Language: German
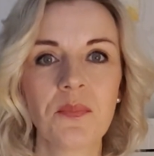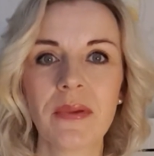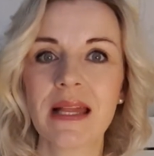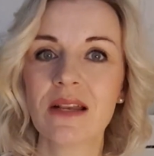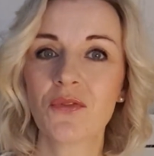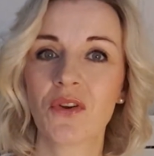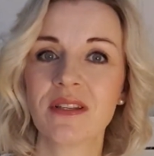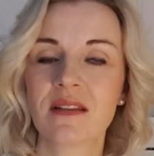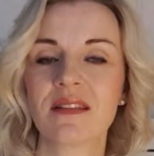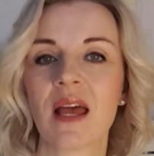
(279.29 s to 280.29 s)
Bild von
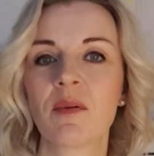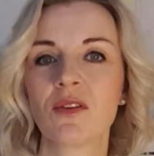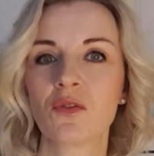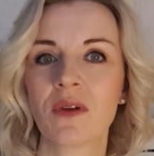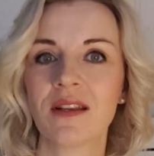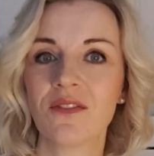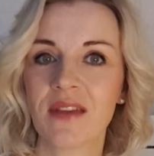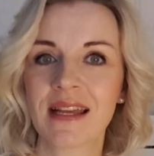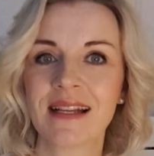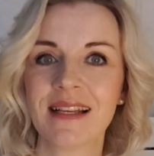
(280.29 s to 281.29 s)
dir selber zu
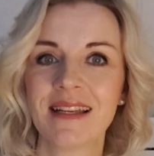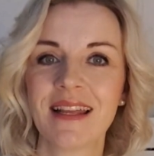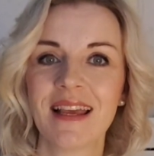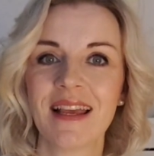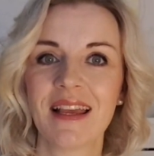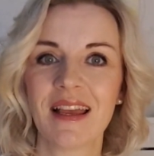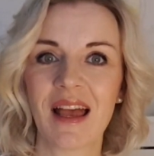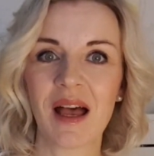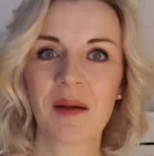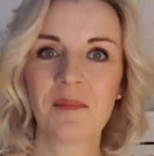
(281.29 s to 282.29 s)
entwickeln
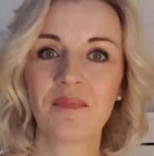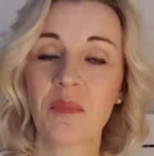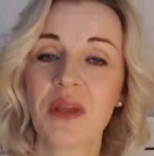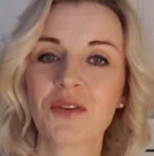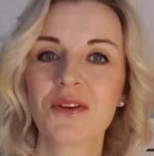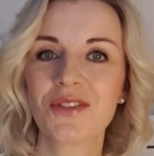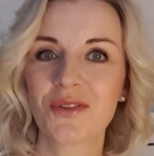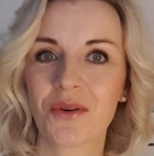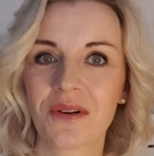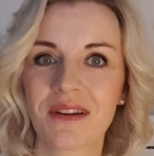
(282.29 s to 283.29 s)
ähm, mit
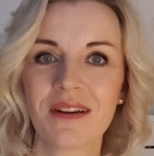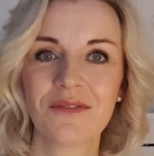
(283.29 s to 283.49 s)
Rüstung.